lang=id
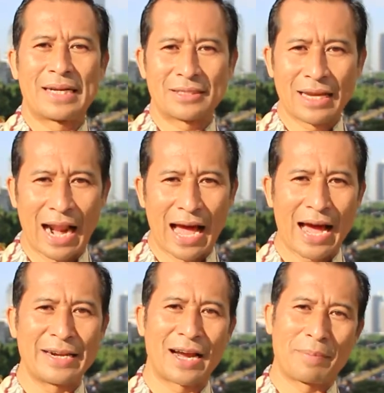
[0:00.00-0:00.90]

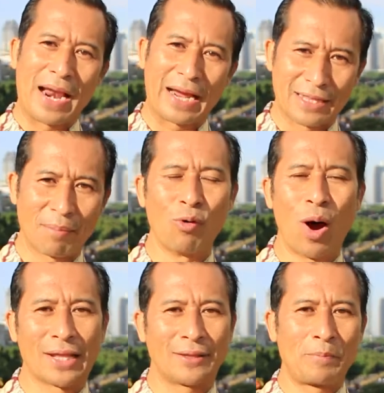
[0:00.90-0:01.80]
kesalahan yang pernah kita buat.